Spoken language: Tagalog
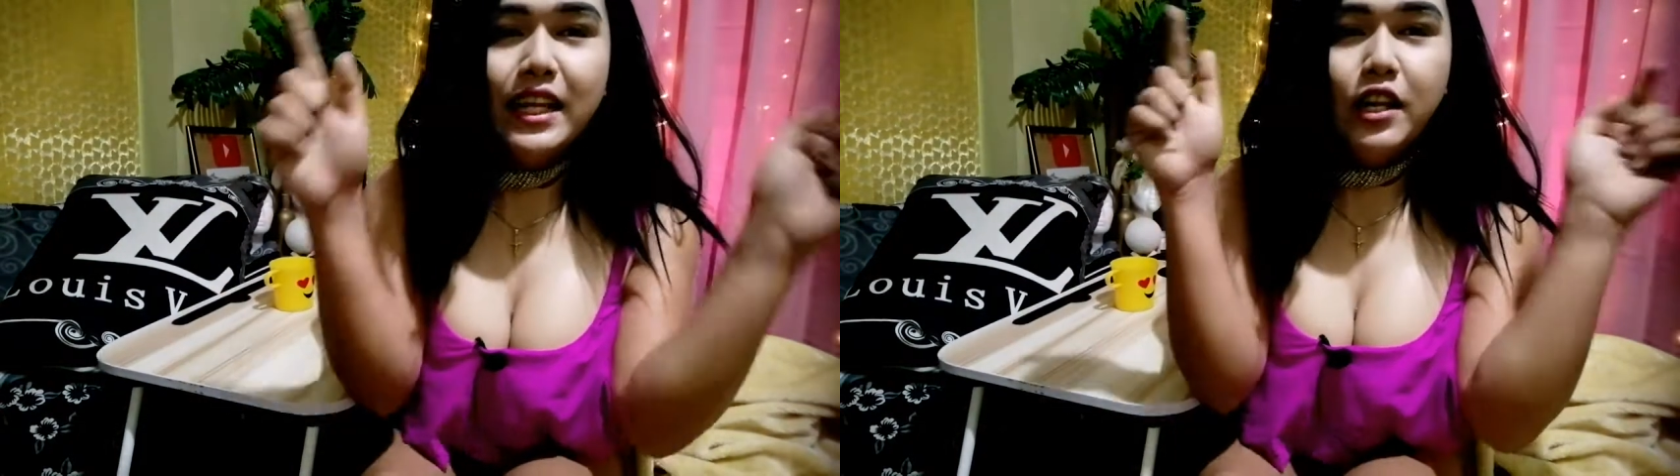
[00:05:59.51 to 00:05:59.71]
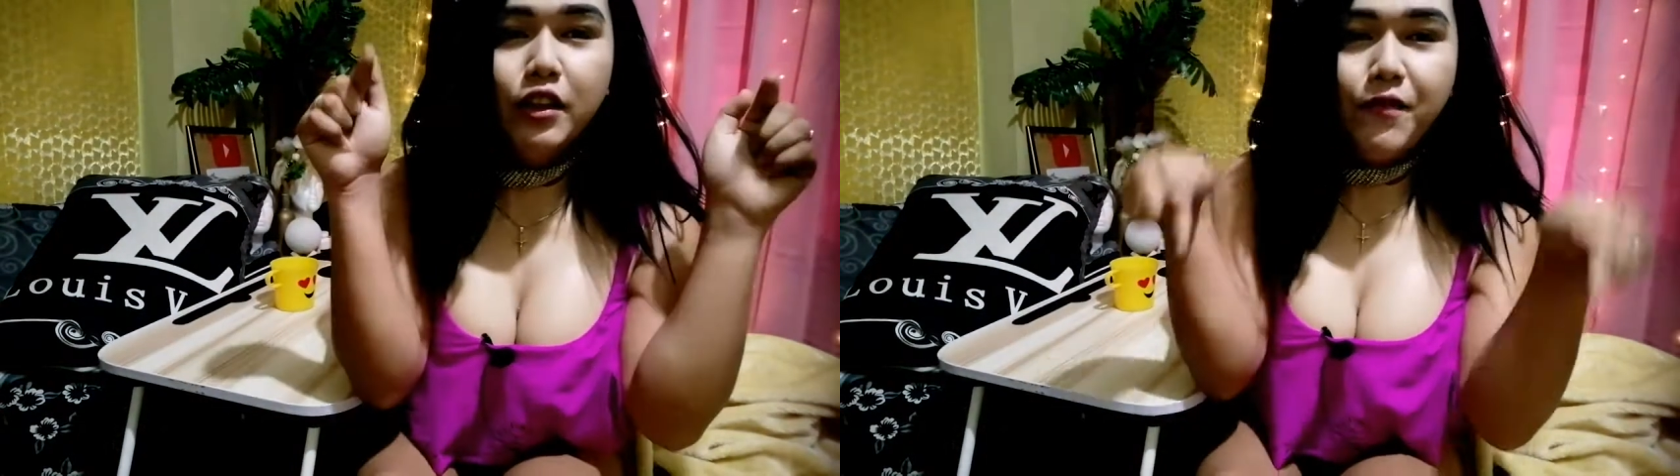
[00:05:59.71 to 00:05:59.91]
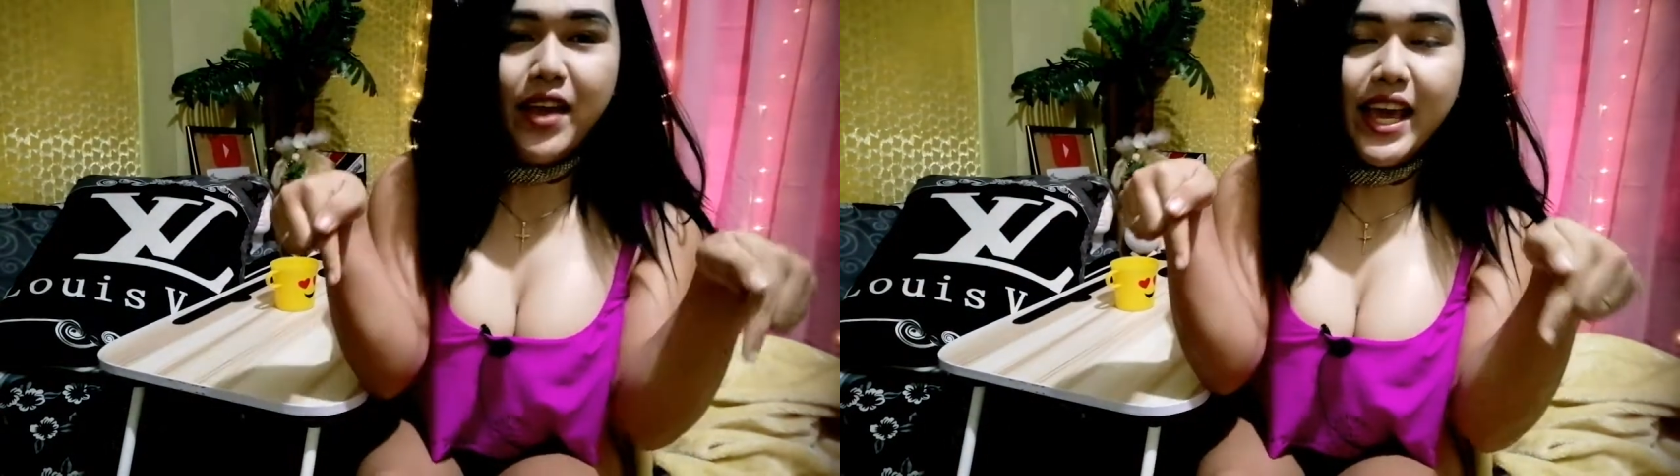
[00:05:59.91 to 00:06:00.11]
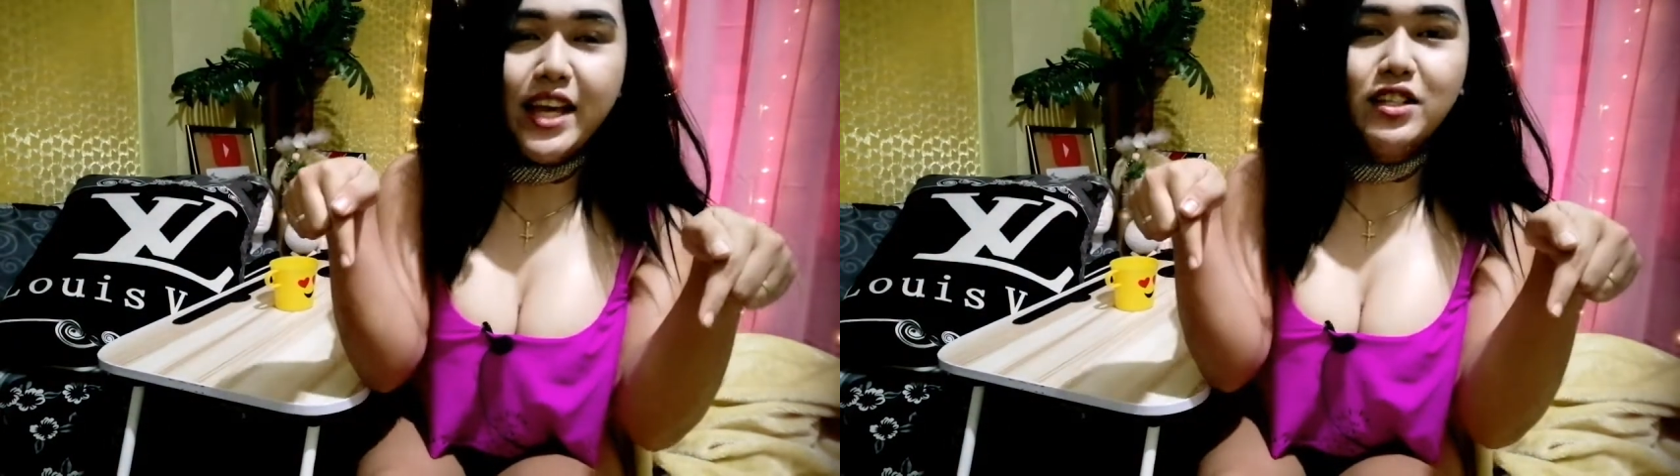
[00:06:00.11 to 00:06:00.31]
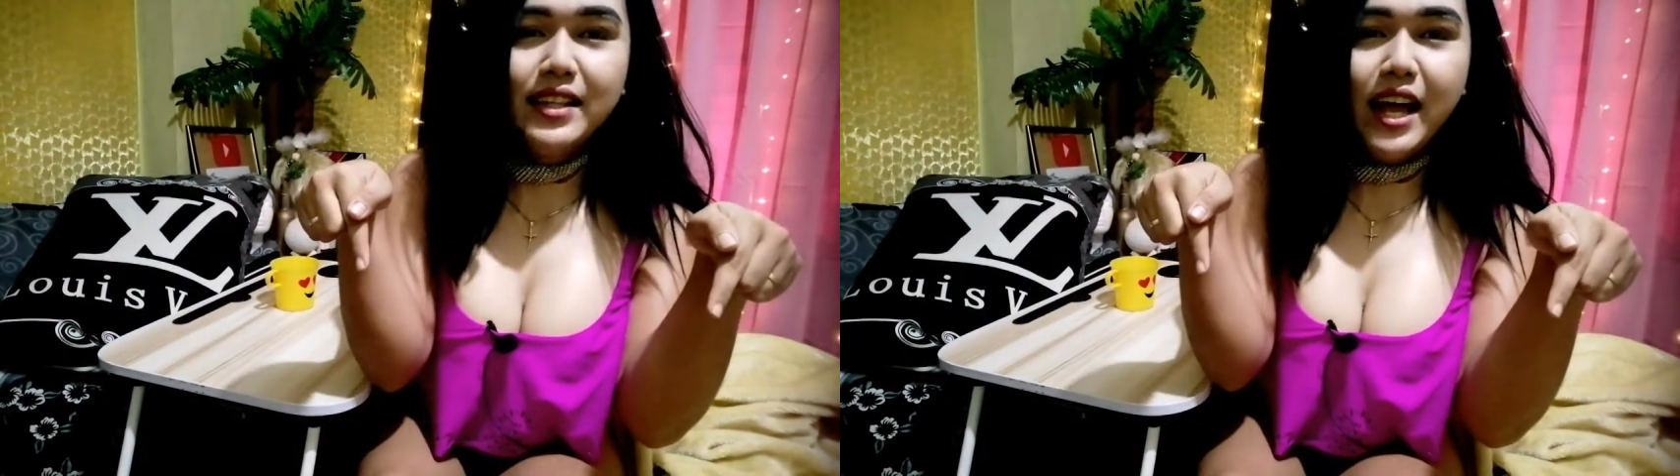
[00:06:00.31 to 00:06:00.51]
the
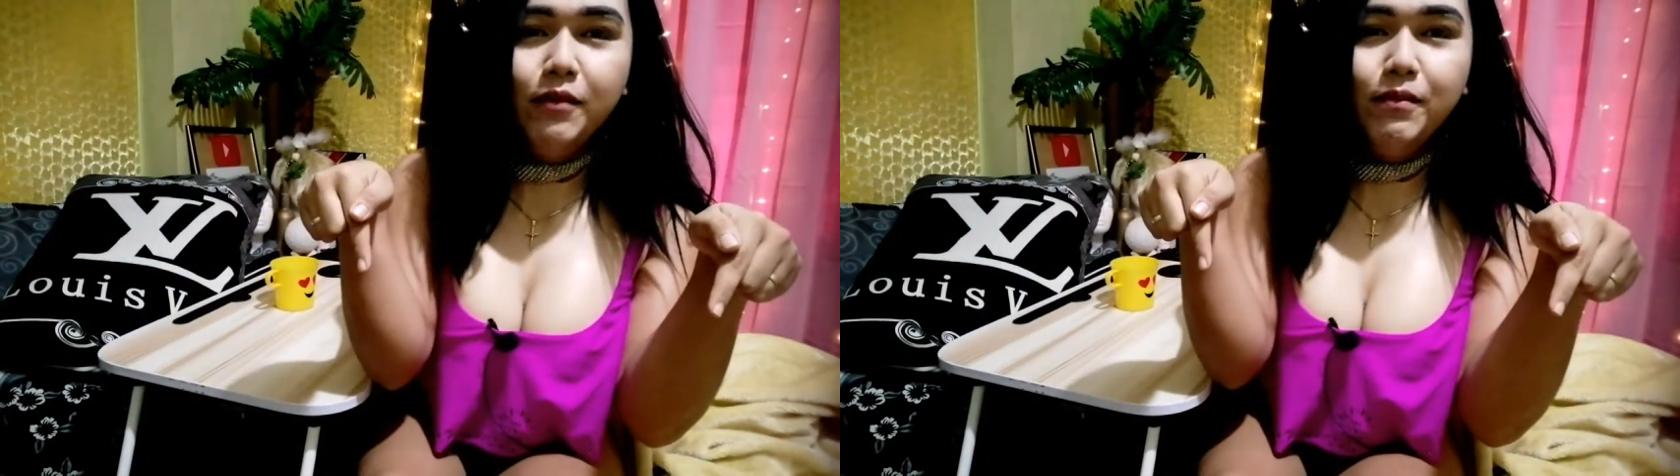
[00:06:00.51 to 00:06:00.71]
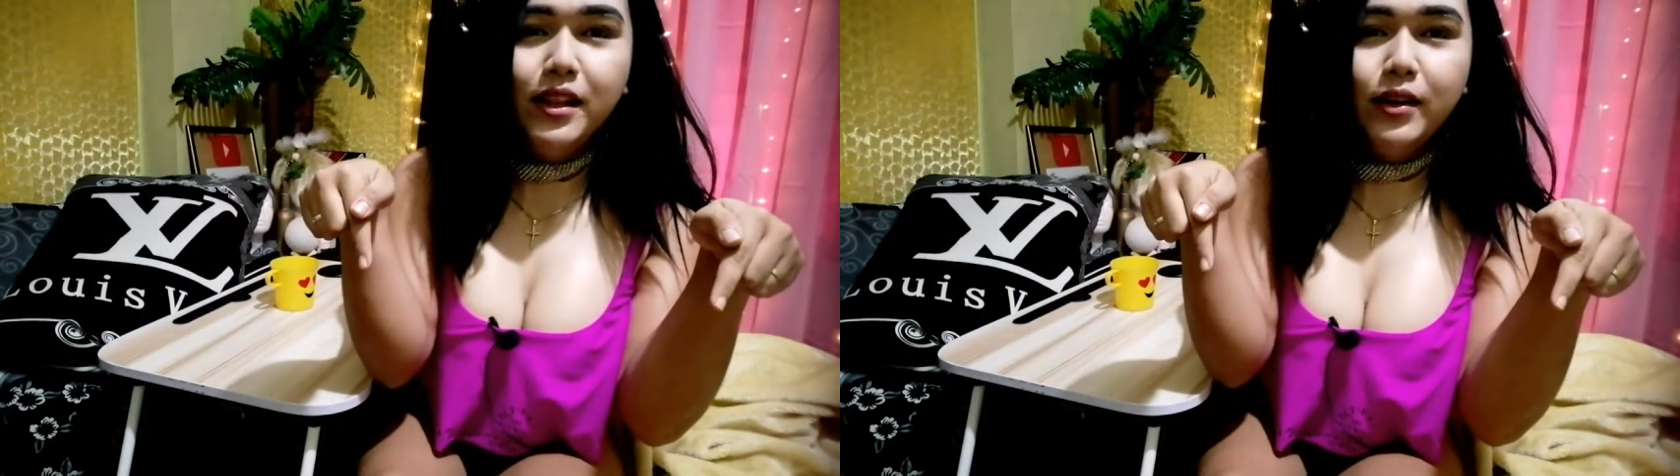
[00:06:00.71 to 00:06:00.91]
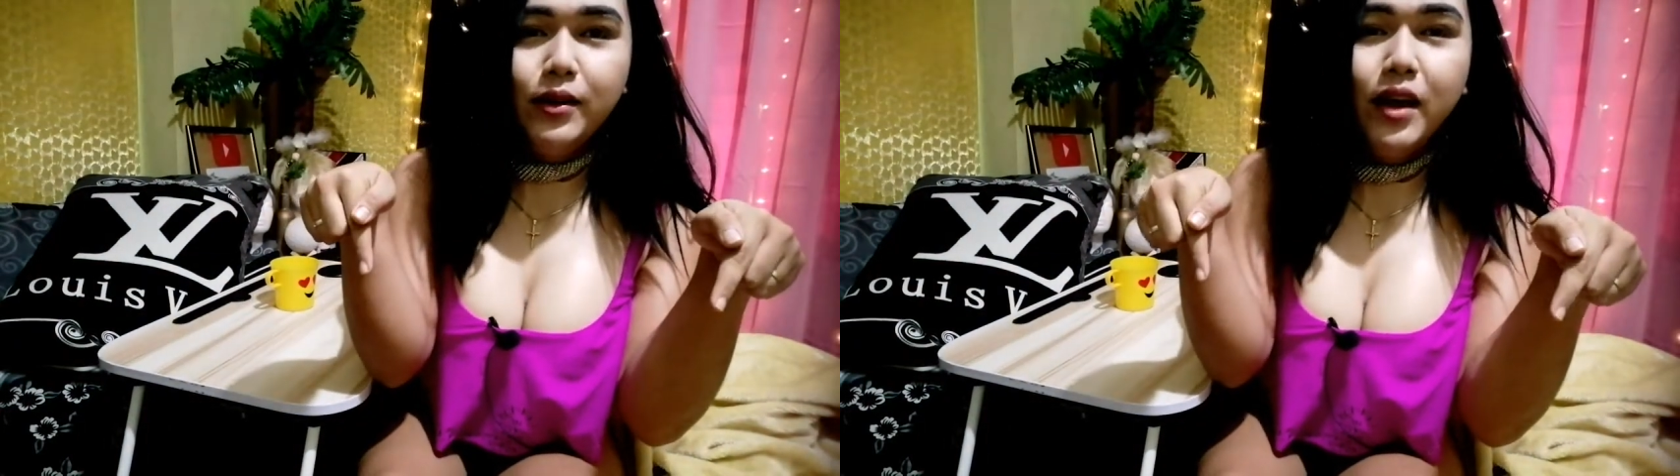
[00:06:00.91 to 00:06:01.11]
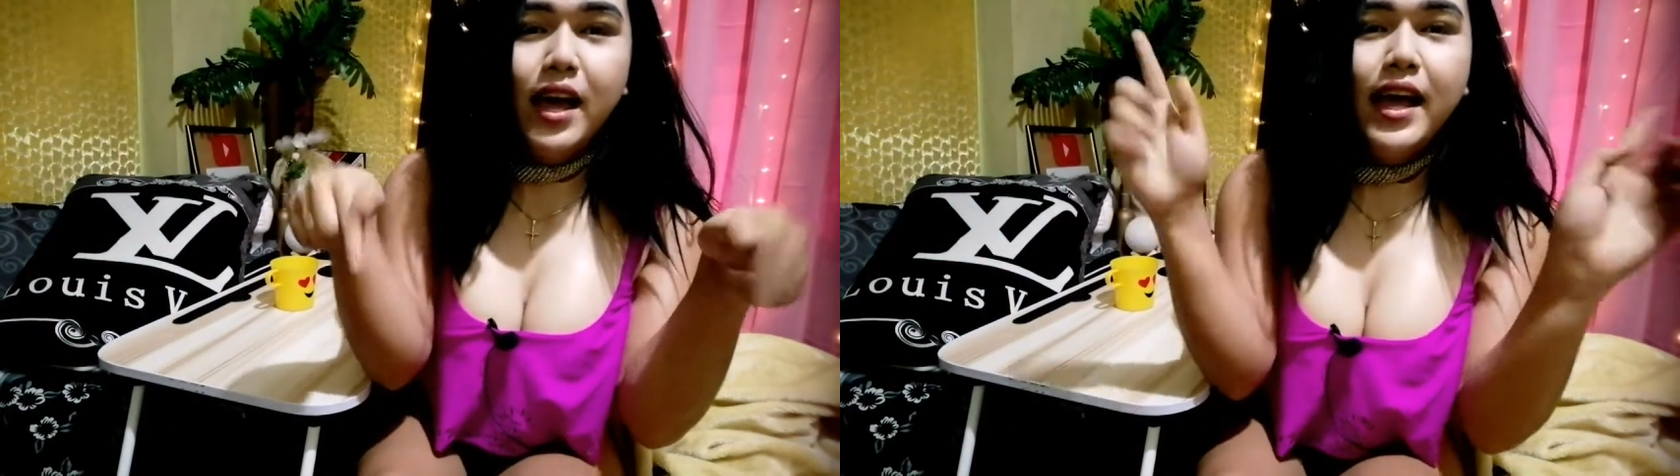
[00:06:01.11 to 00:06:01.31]
notification down below.